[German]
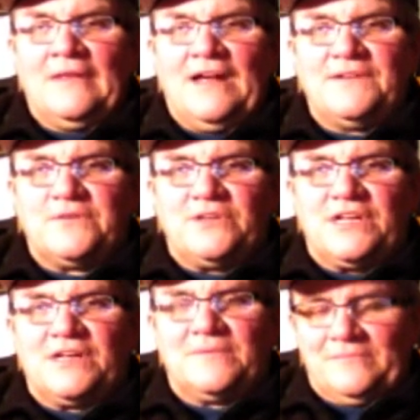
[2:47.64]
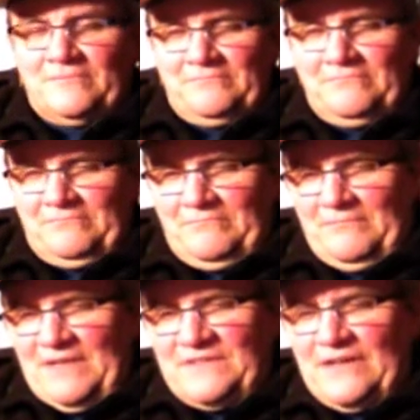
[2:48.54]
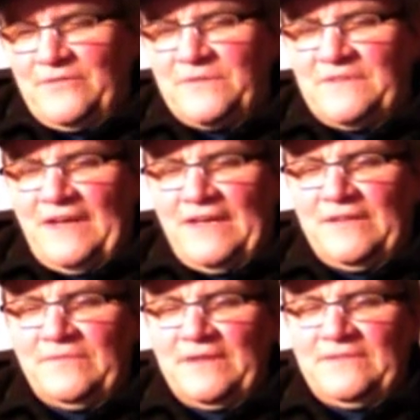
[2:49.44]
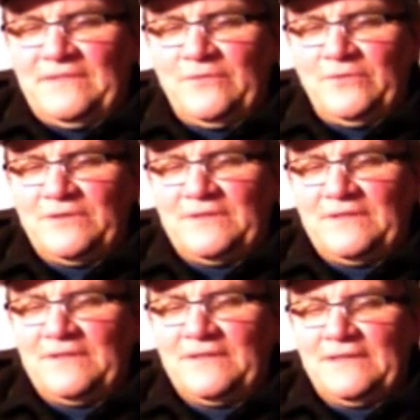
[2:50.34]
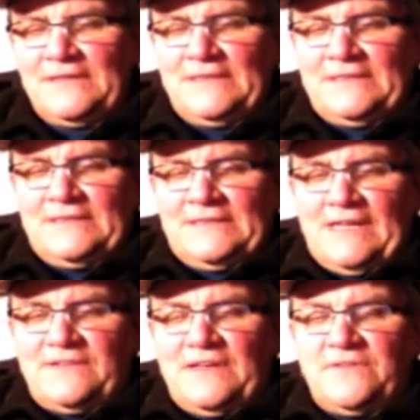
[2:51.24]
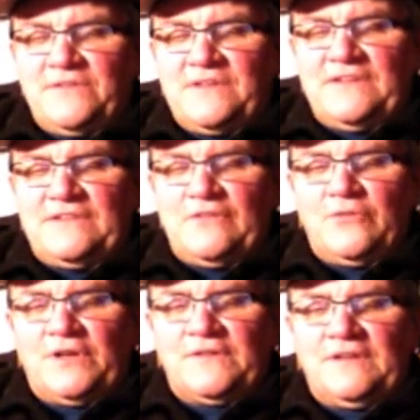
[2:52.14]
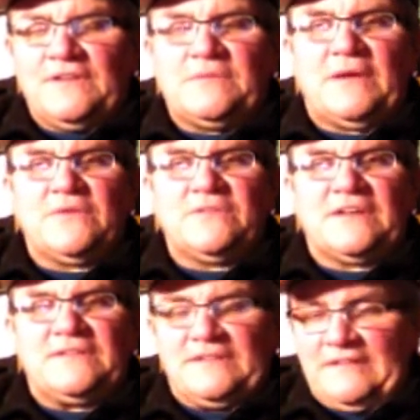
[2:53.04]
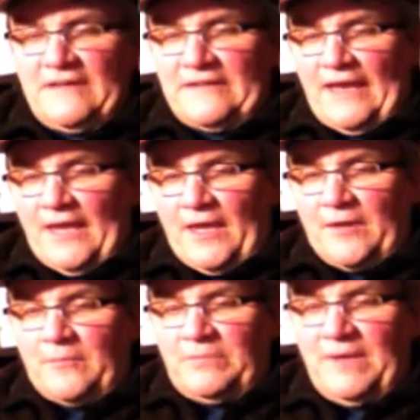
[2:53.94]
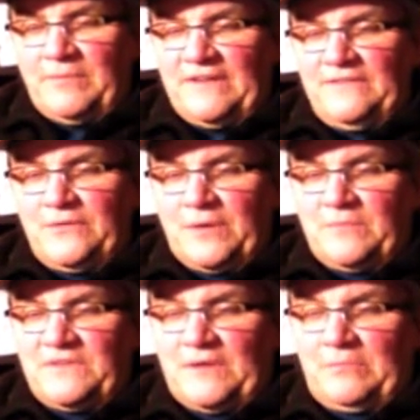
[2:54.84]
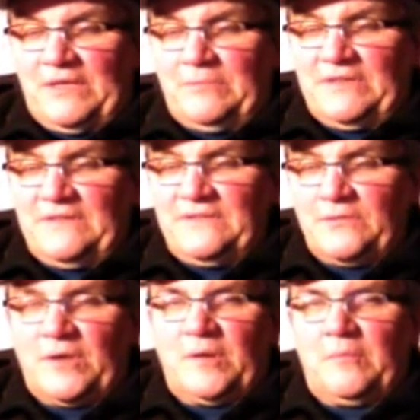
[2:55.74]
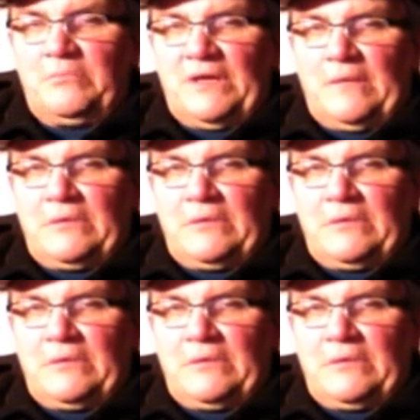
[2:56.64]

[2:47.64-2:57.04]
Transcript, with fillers: Also, der erzählt uns da etwas und äh, da ist also 1662 hat der Herr Pepys oder Mr. Pepys oder P.